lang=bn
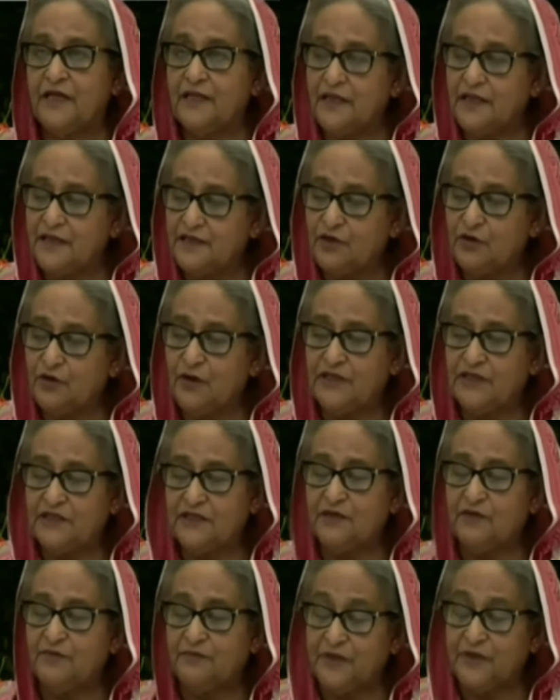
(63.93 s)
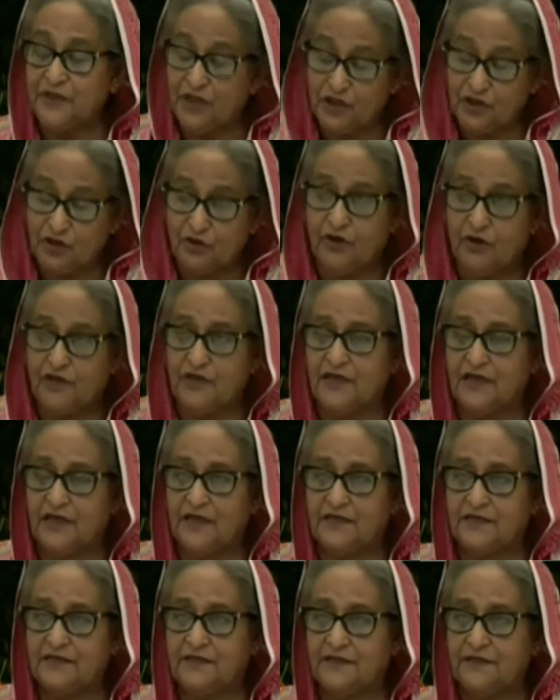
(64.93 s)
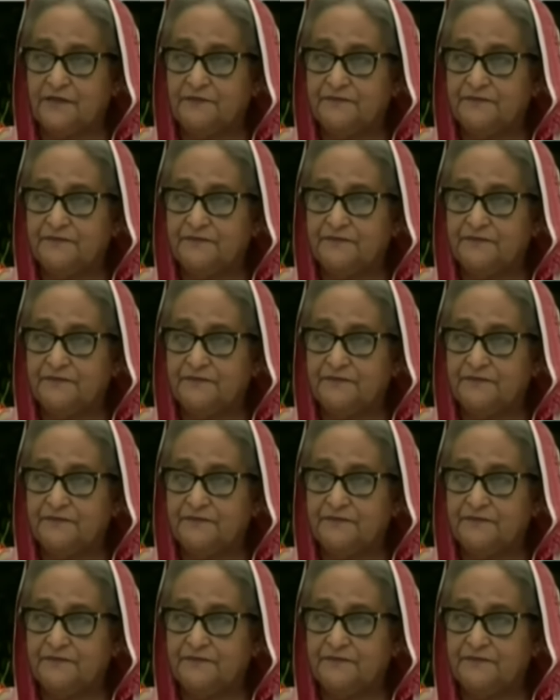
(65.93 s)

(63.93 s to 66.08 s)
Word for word: দেশেও আছে বিদেশেও অনেকে আছে